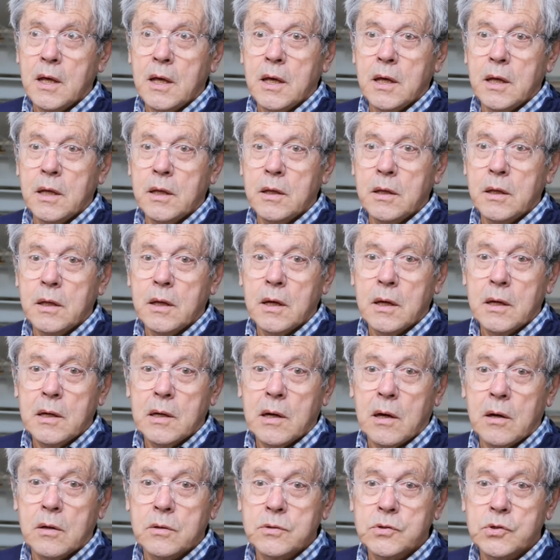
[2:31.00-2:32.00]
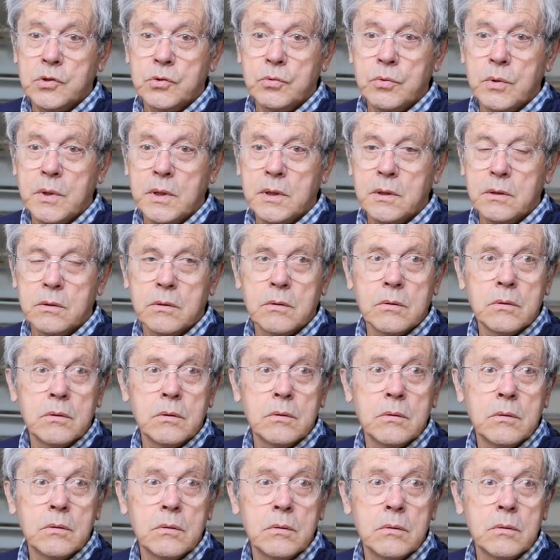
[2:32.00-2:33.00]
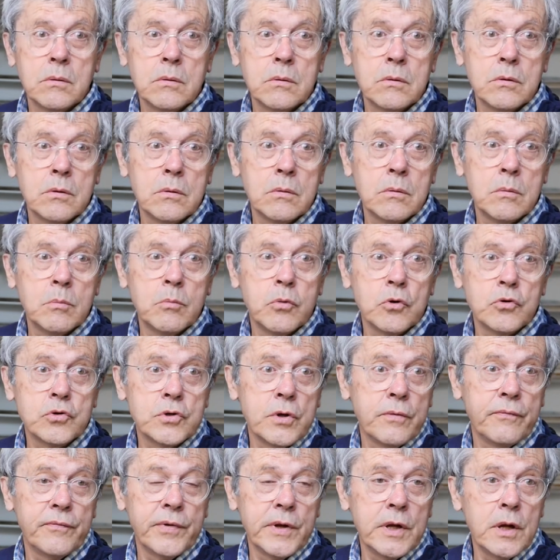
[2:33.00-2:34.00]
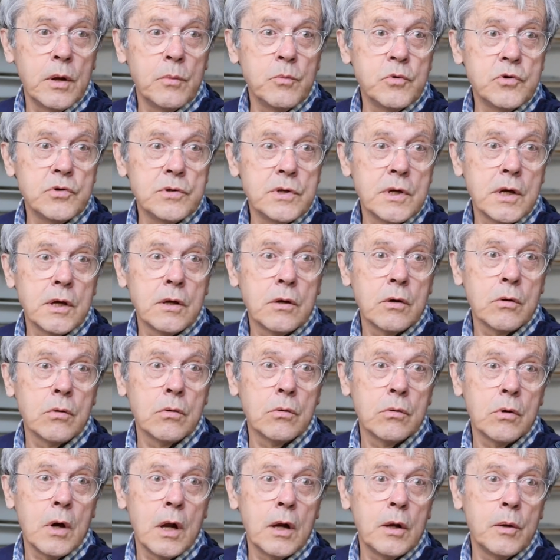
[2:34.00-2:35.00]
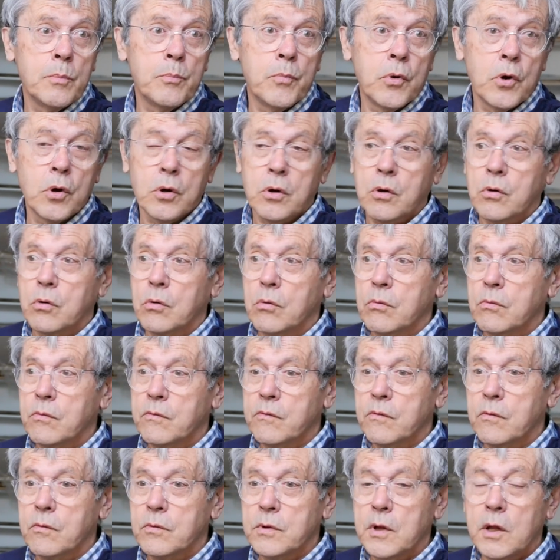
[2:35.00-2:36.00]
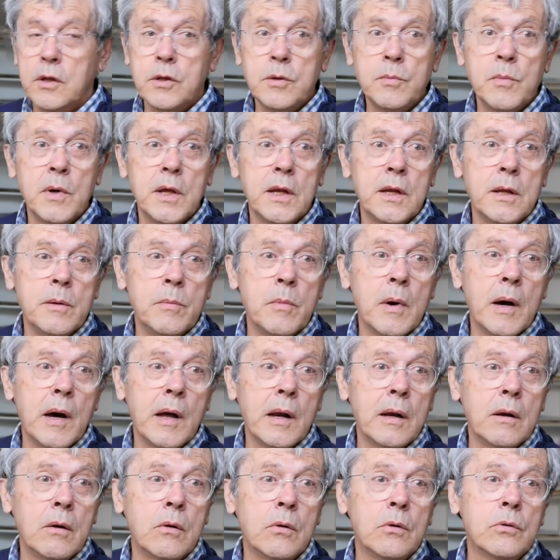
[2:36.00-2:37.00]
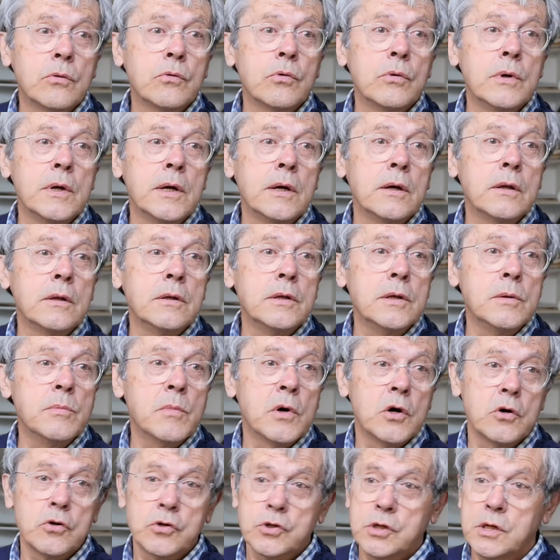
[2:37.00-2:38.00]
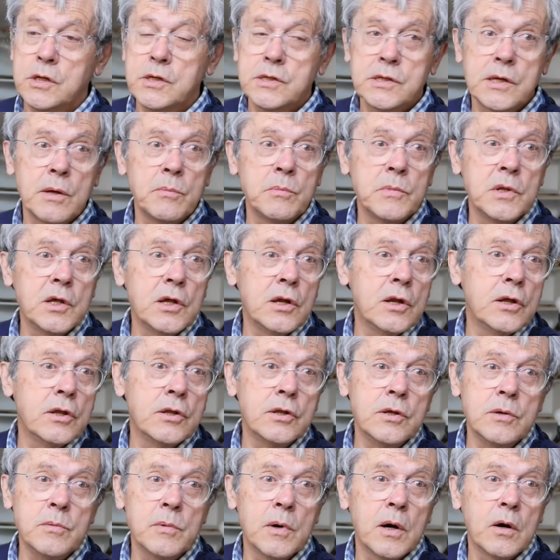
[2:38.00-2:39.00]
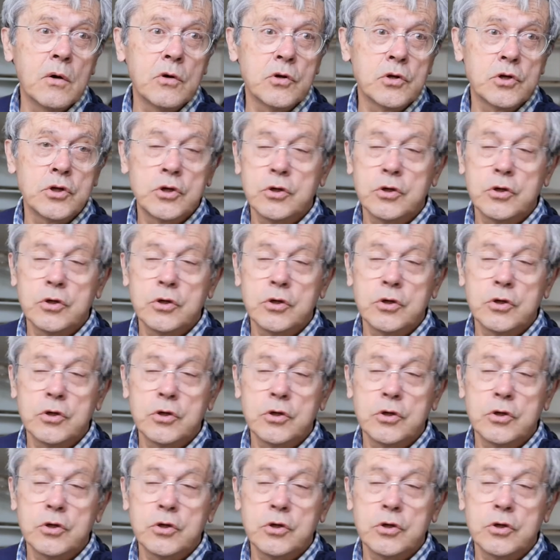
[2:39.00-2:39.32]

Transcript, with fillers: Et ensuite, euh, bon, j'ai fait de la musique. Euh, à l'époque, on, animait les balles tous les dimanches, les samedis, les dimanches.